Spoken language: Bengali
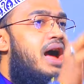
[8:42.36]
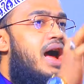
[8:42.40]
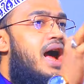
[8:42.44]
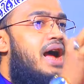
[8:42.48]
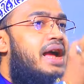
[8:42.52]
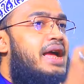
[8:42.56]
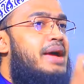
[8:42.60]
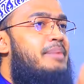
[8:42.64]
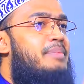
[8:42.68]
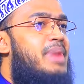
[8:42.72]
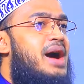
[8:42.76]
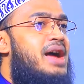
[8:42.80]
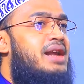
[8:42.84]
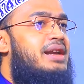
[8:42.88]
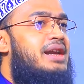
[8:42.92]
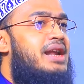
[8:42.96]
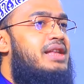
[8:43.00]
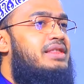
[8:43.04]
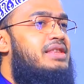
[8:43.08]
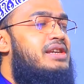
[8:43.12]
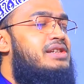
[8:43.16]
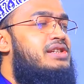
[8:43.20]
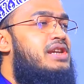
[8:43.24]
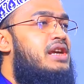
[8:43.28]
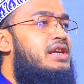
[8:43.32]
আগে
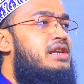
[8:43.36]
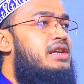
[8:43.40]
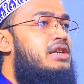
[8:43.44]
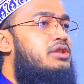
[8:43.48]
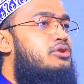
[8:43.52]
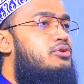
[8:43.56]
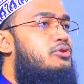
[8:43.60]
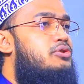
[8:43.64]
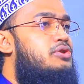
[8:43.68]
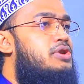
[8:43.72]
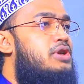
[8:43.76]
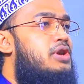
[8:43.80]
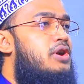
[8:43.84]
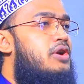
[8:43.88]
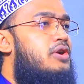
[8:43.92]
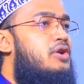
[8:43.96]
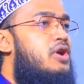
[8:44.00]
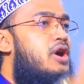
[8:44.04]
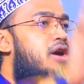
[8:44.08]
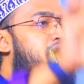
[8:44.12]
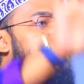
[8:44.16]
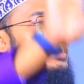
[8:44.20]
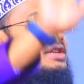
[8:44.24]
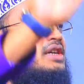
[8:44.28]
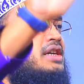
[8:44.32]
বাংলাদেশে ঋতু ছিল
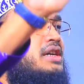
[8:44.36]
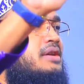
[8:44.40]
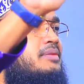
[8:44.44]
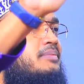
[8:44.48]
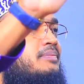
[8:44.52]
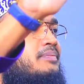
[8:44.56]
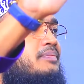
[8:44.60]
কয়টি